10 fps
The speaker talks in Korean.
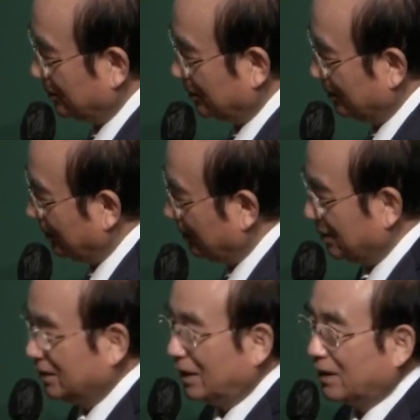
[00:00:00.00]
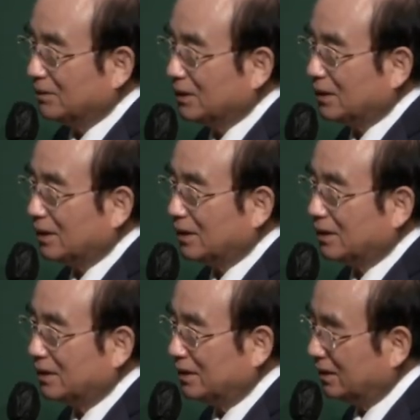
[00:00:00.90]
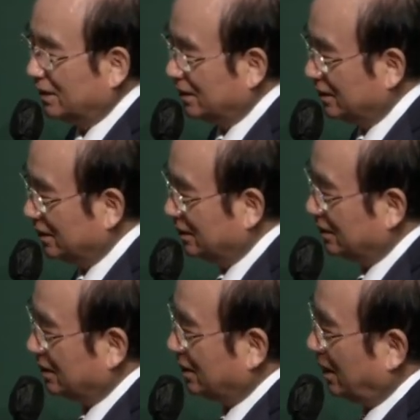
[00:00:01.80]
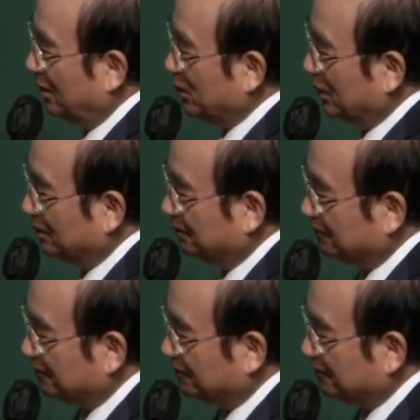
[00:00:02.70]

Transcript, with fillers: 그런데 그건 아닙니다. 이렇게 하면